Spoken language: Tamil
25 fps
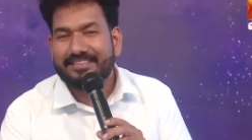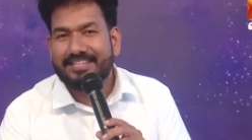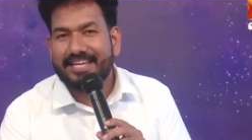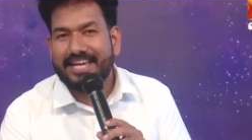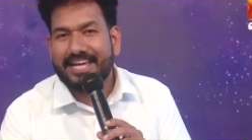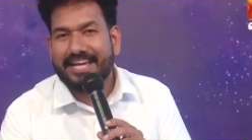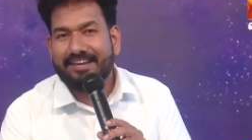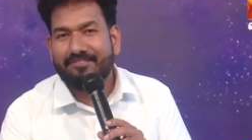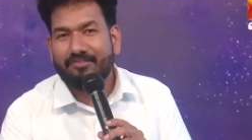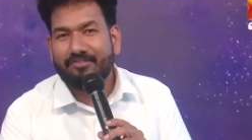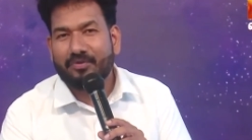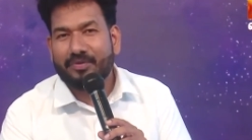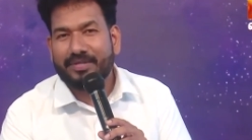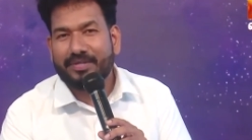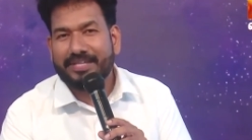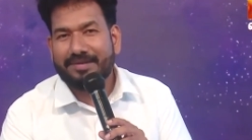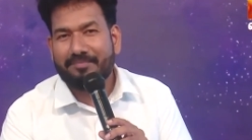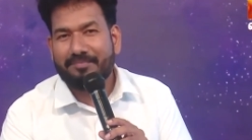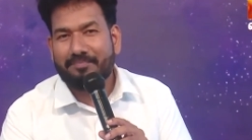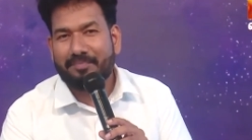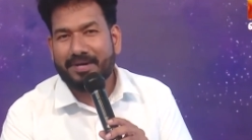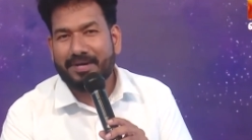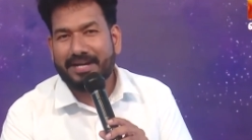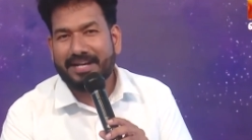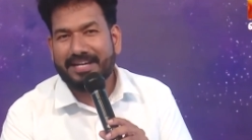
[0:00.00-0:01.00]
தேவனுடைய
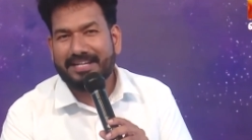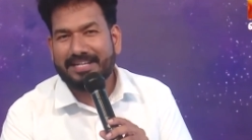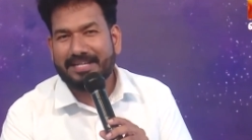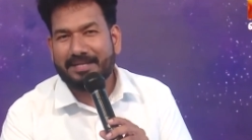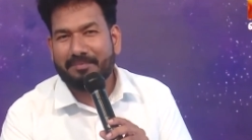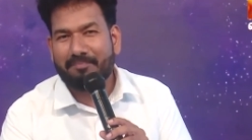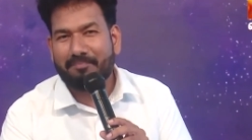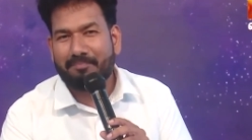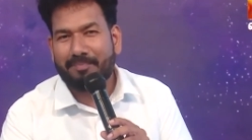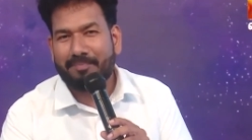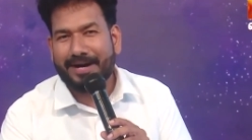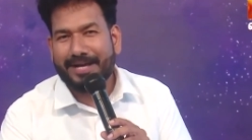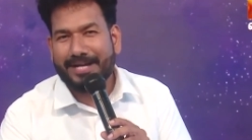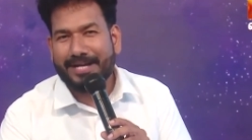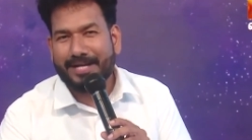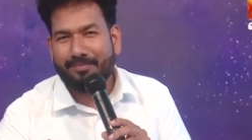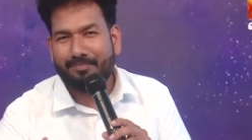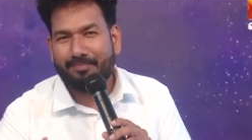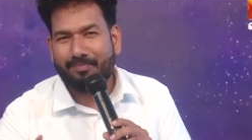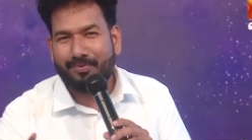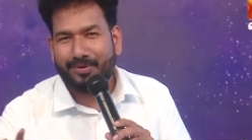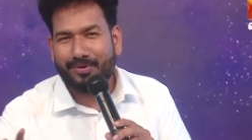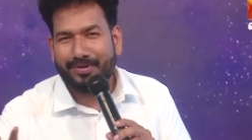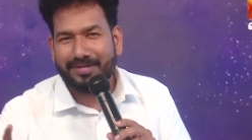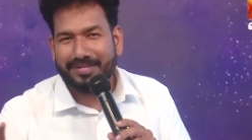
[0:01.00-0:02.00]
பிள்ளைகள்
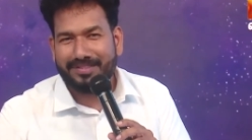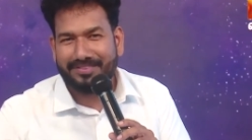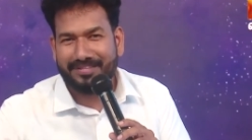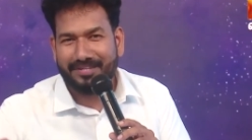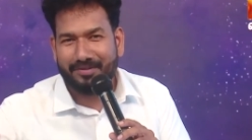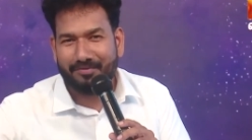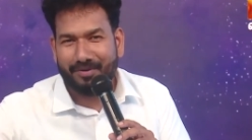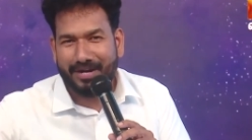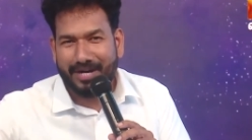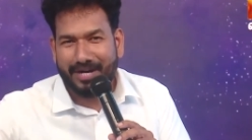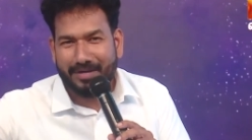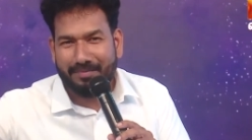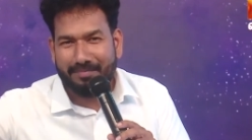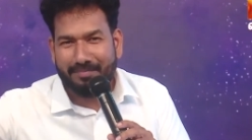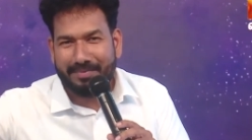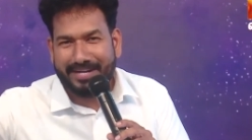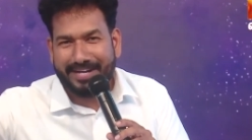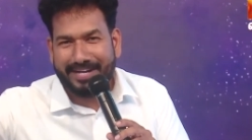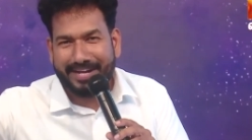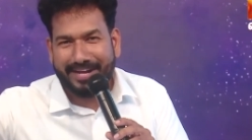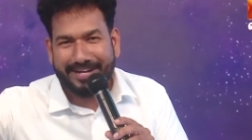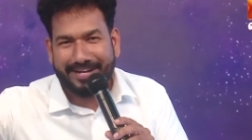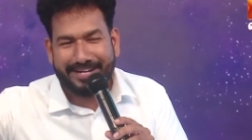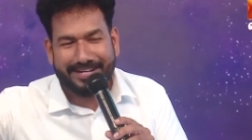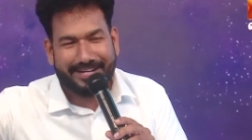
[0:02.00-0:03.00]
பரிபூர்ணத்தில்
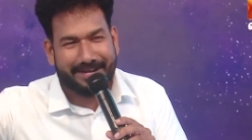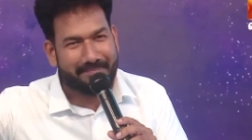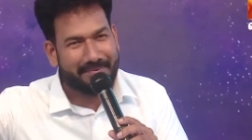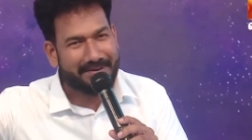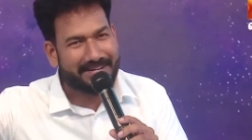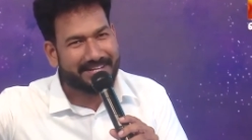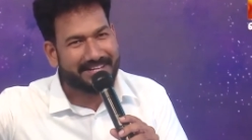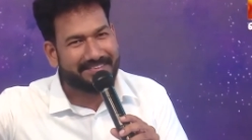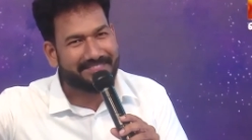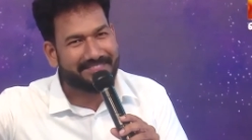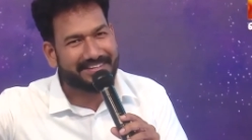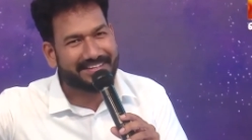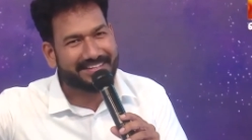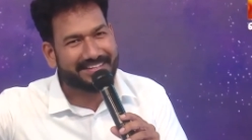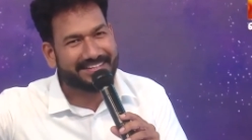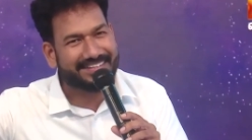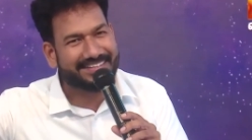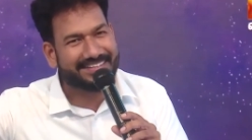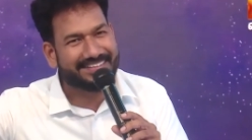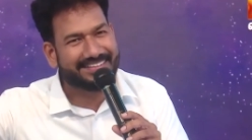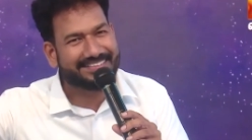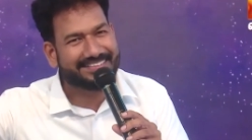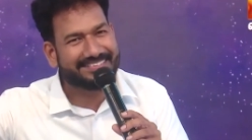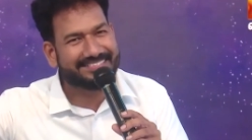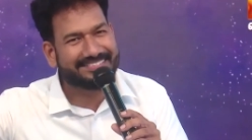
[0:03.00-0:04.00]
வாழும்படி
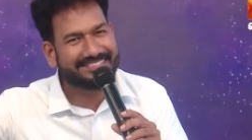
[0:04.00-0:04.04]
அழைக்கப்பட்டவர்கள்